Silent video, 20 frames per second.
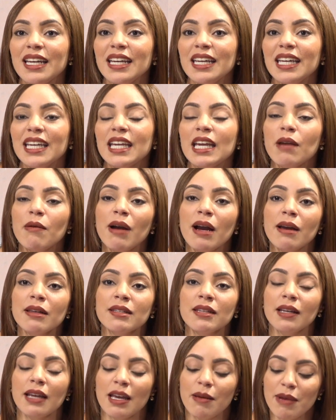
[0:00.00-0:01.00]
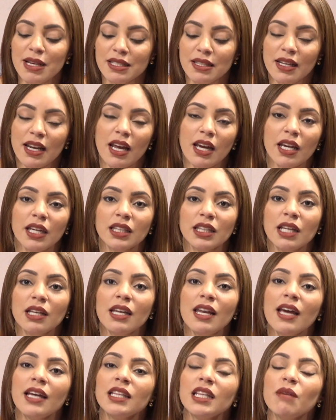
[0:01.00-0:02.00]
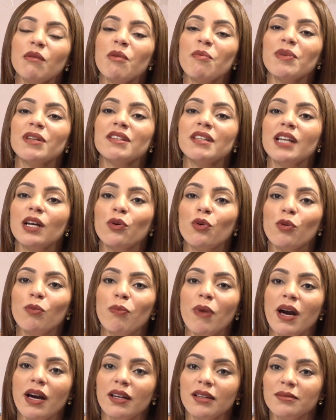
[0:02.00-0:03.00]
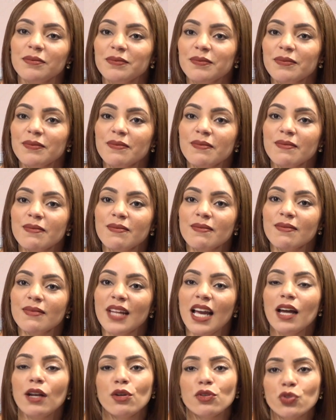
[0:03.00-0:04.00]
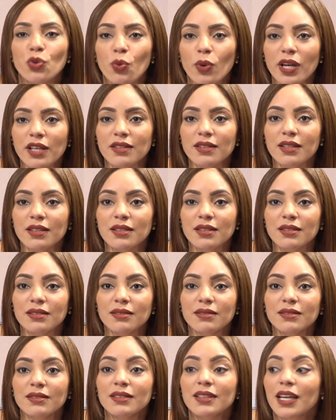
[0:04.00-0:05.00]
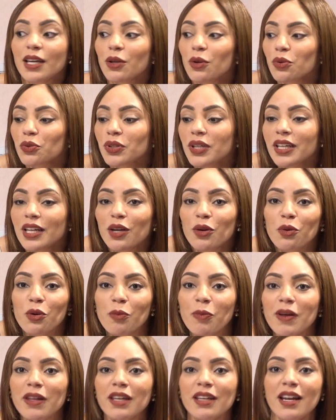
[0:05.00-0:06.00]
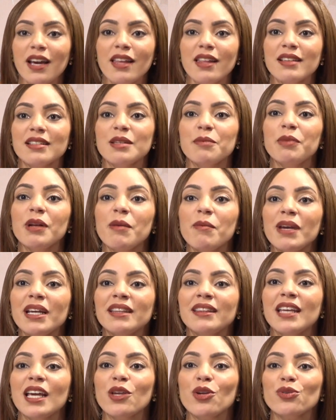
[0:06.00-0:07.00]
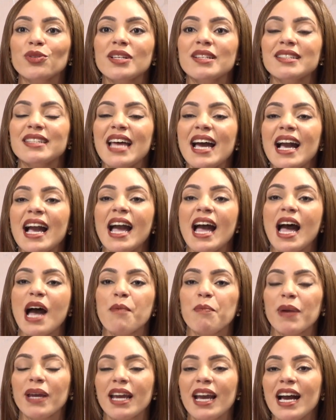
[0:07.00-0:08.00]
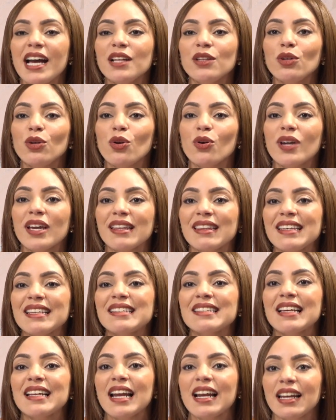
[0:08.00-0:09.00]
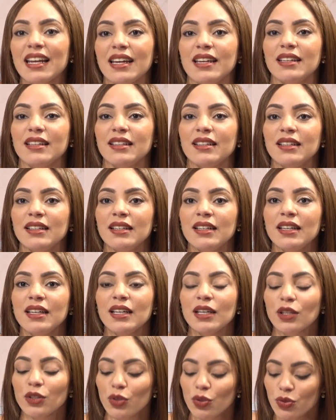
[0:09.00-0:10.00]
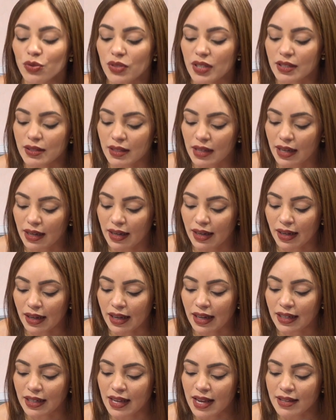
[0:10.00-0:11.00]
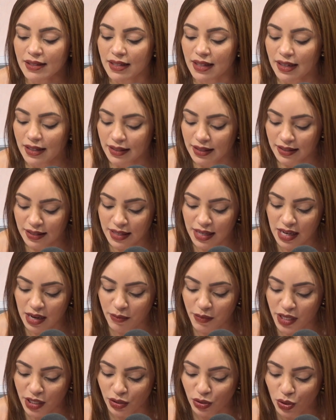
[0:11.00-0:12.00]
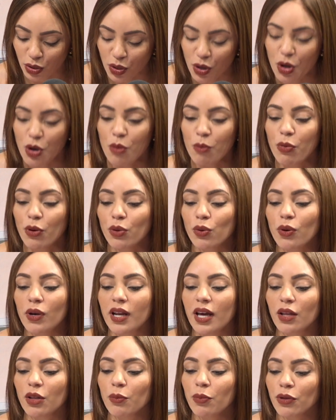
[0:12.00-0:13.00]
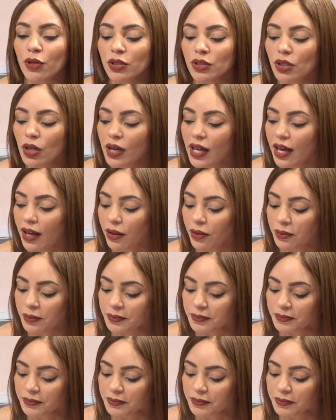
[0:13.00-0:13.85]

¿Y qué, van a qué va a hacer la gente? La gente va a empezar a culpar a los jueces que no tienen culpa de nada, simplemente ellos están apegando lo que dice la ley. Entonces, eh, quería hacer ese señalamiento por un lado. Por otro lado,